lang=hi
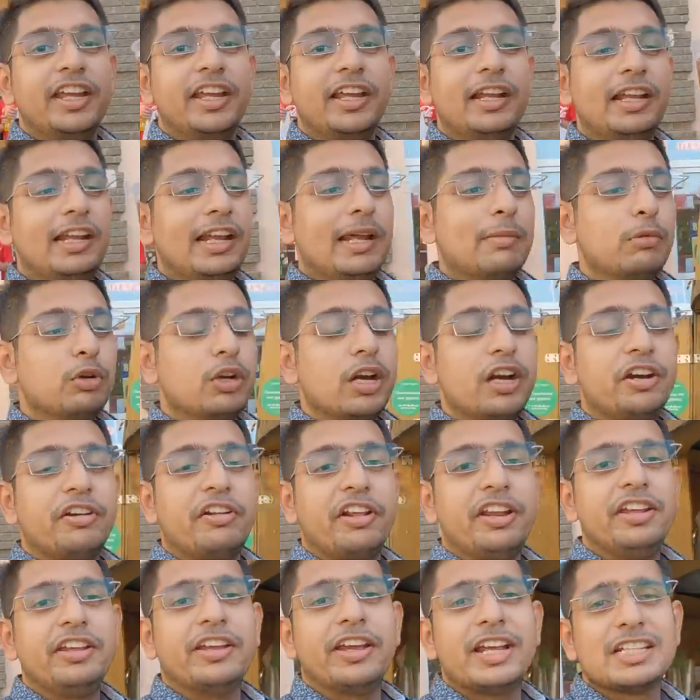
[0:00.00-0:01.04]
ये लेमोना
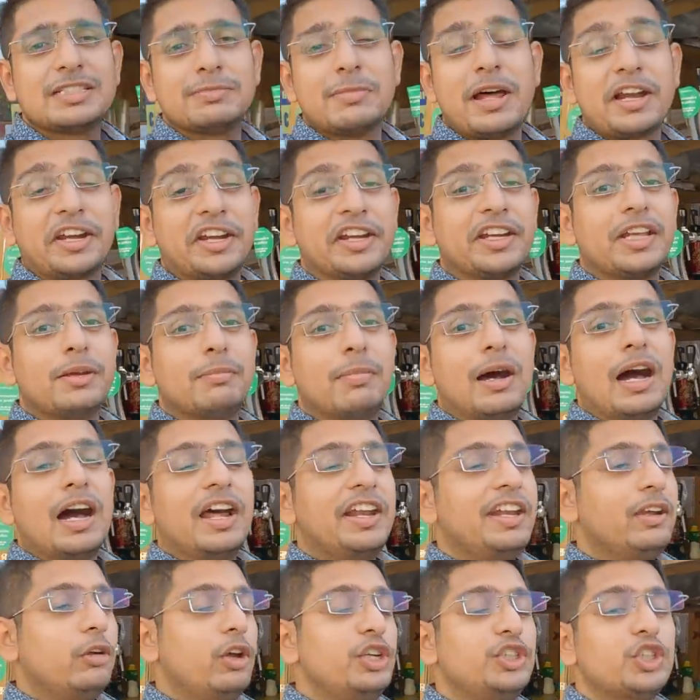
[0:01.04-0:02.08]
ड्रिंक है इस मार्केट के
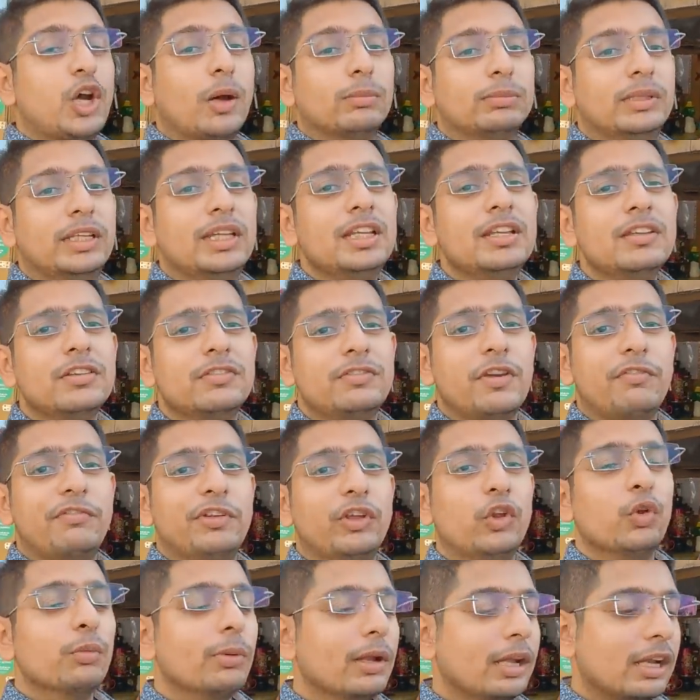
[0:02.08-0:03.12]
बाहर ही कोई शॉप थी
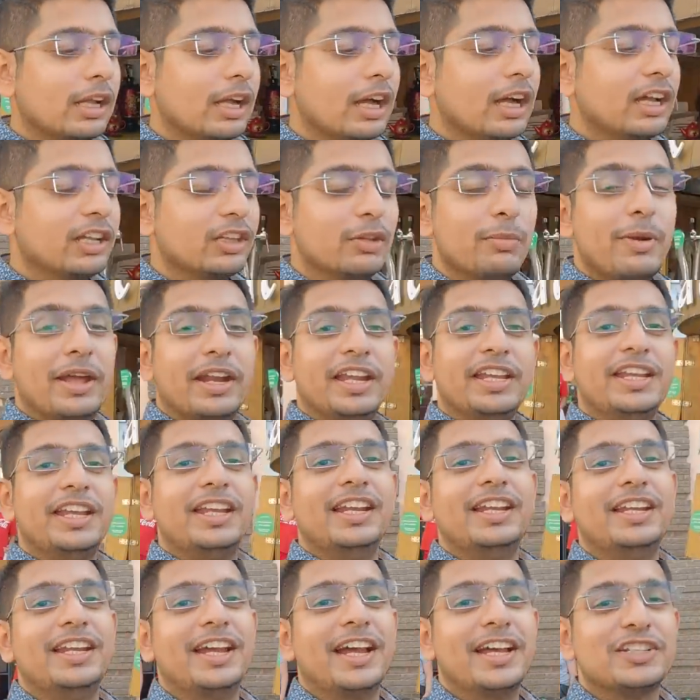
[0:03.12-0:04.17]
फिफ्टी रूबल का मैंने
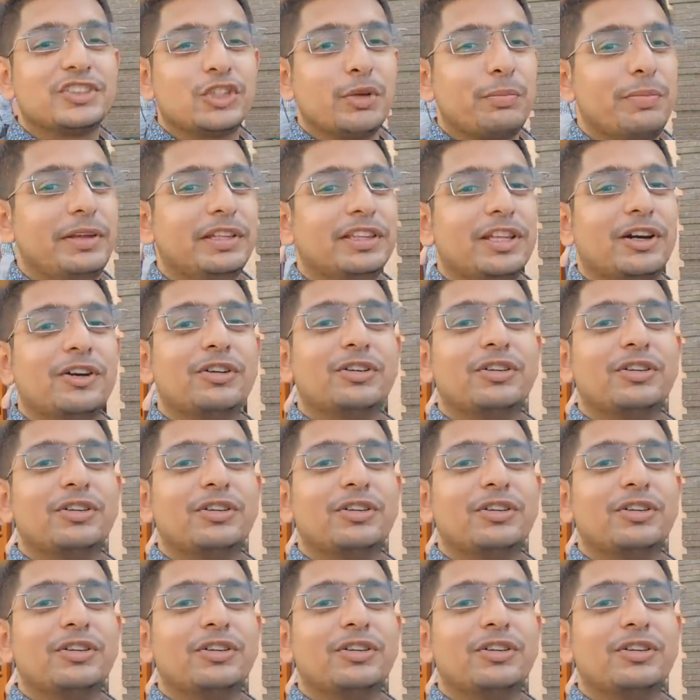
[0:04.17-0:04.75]
ये लिया है इसको पीता